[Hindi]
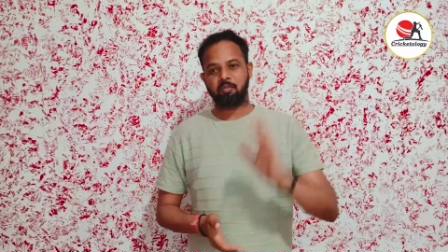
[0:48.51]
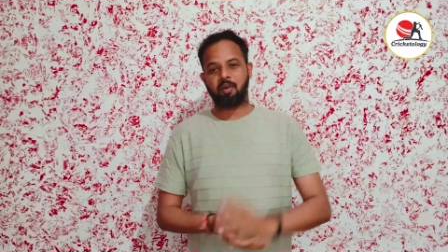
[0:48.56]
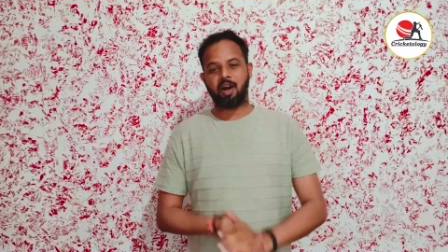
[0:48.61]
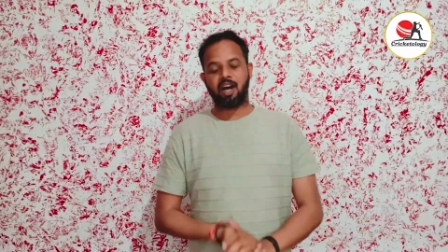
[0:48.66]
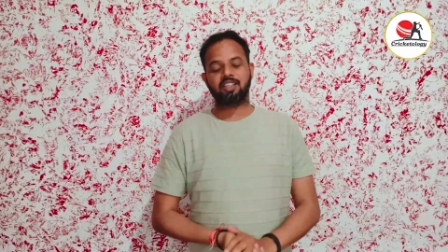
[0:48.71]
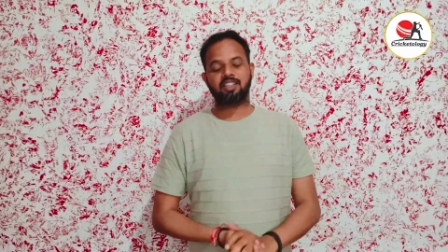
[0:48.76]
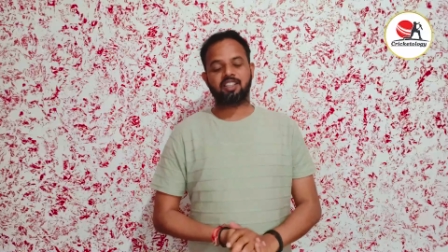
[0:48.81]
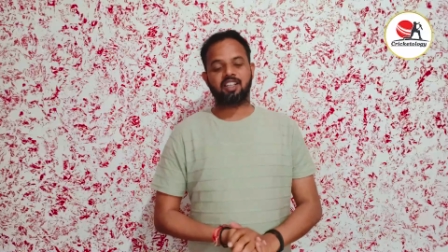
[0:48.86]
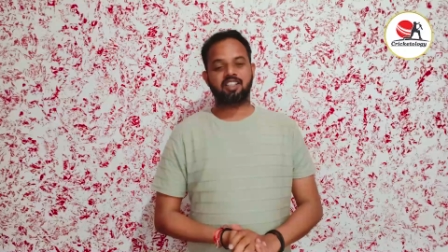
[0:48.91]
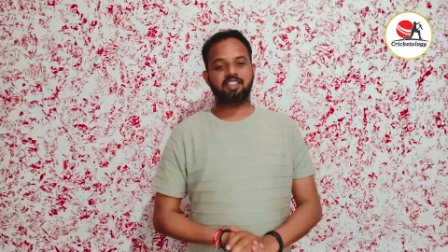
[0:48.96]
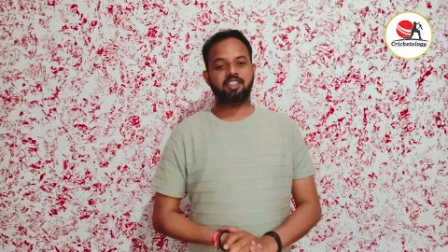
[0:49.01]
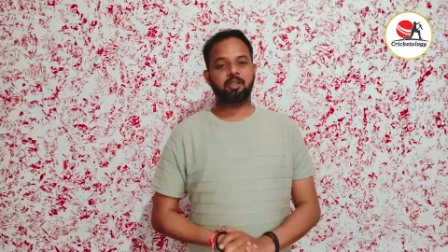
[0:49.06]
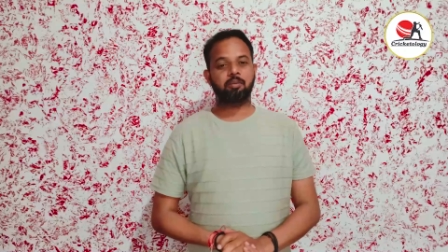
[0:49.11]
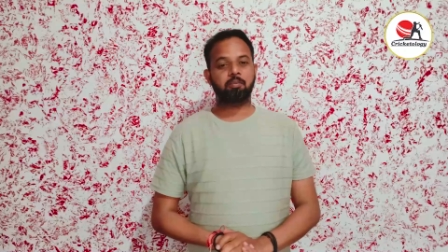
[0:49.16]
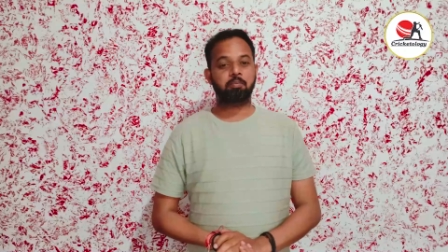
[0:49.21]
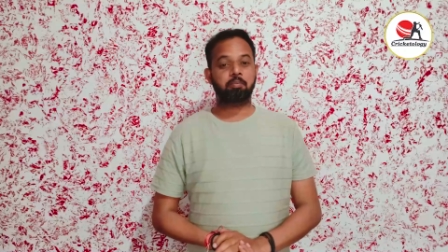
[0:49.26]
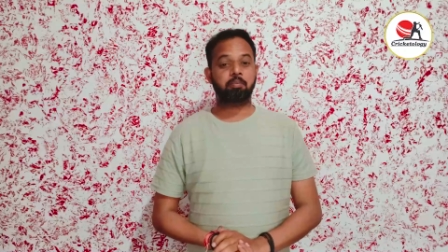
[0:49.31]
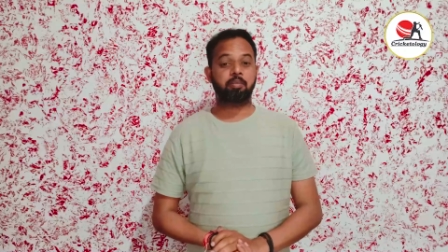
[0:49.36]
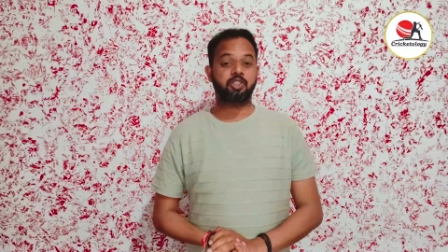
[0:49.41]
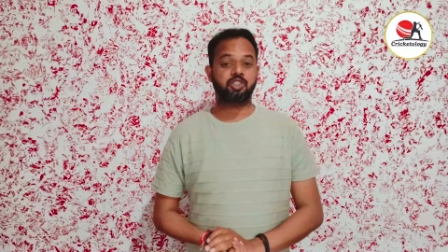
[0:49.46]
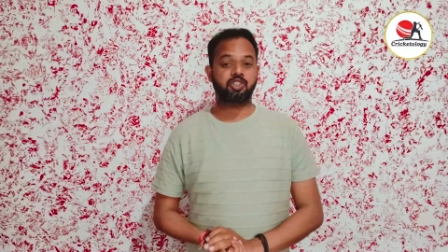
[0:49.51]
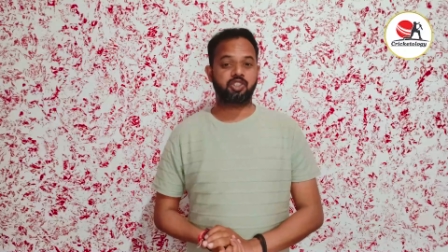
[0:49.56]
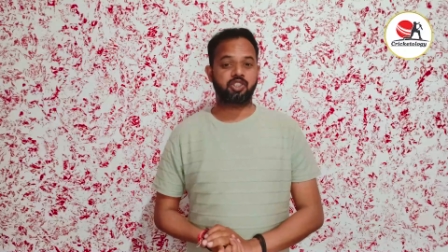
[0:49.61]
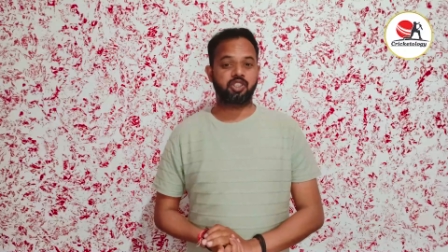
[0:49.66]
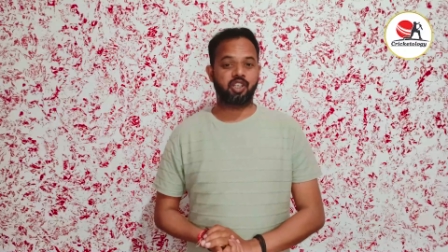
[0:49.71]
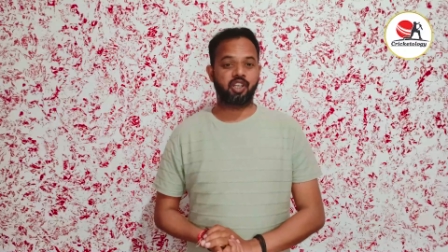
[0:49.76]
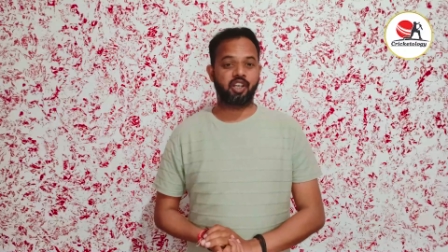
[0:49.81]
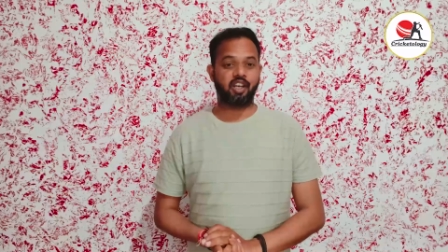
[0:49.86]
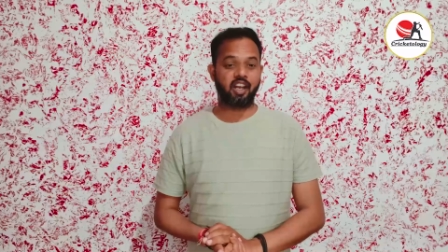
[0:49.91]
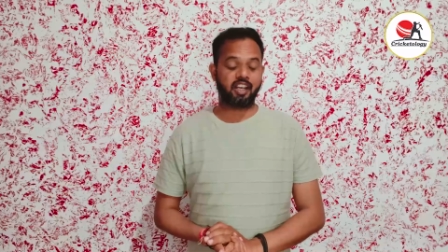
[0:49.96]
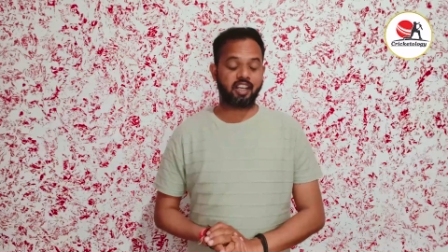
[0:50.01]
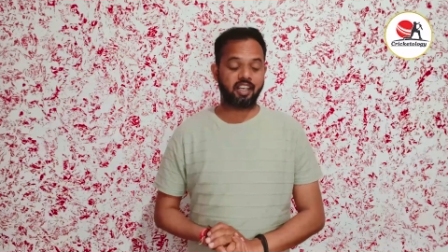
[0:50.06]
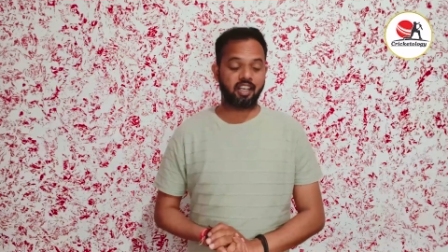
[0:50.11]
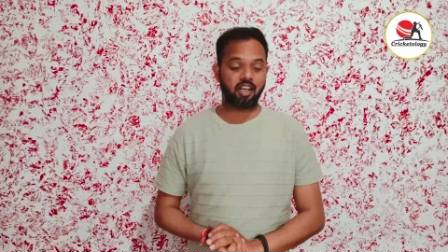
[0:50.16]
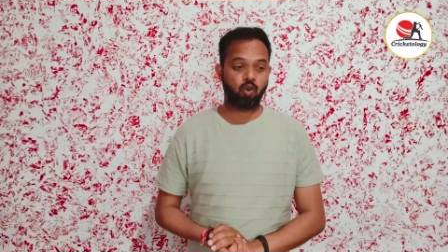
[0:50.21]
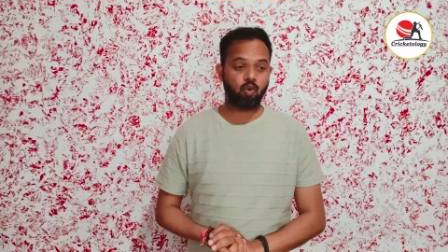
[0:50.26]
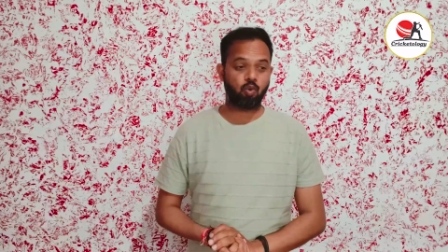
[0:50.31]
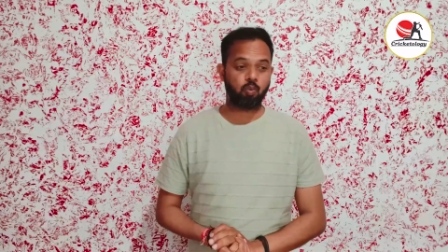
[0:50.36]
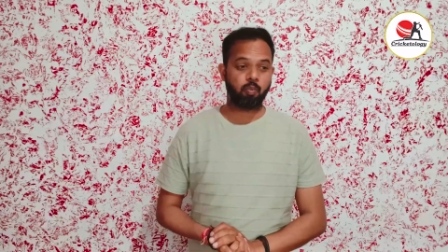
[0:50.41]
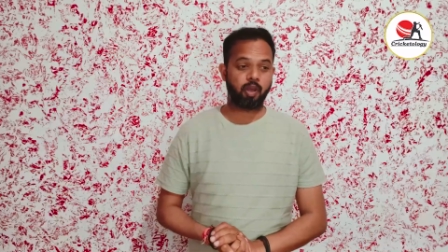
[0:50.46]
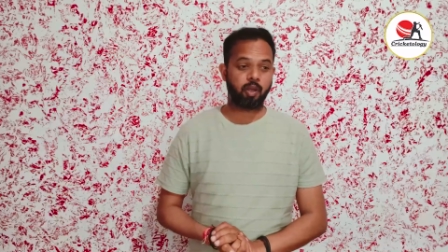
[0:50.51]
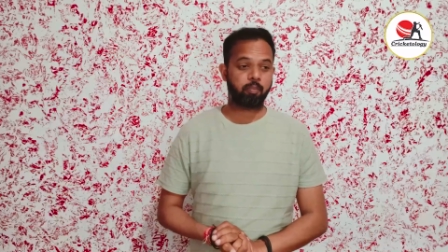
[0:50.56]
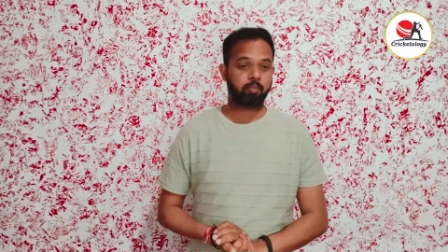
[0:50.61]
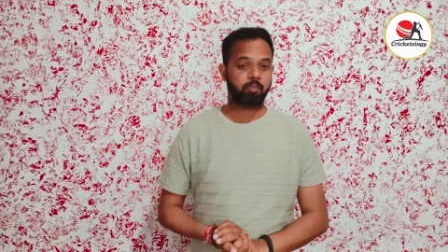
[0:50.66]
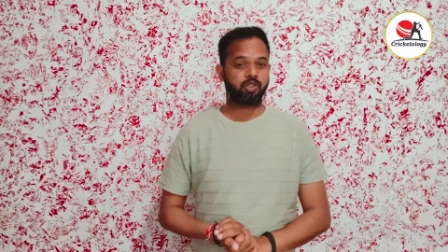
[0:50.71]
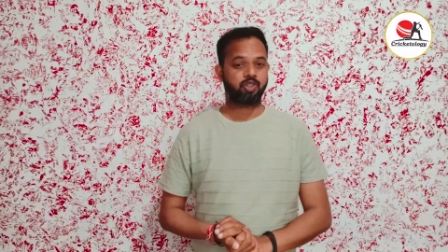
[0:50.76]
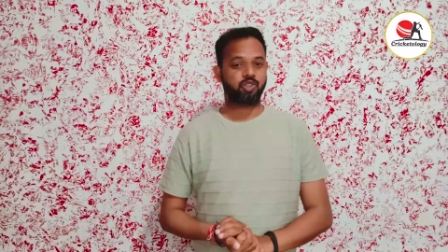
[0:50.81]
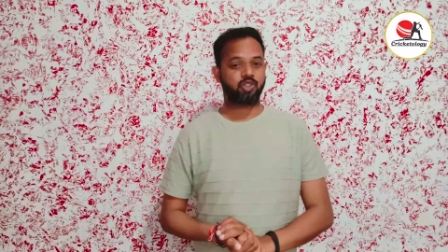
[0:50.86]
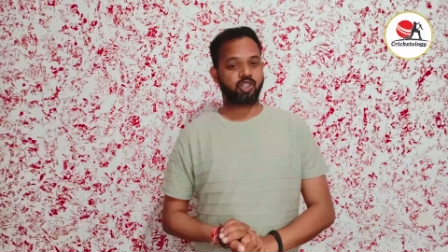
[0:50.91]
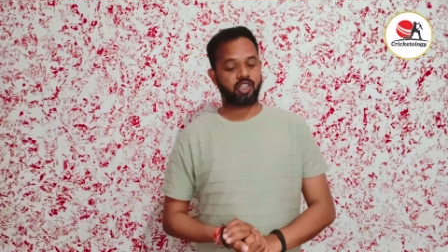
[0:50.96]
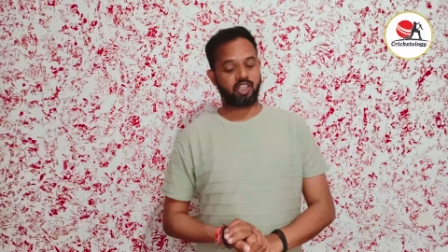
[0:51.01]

बात करते हैं पिच की लखनऊ में पिच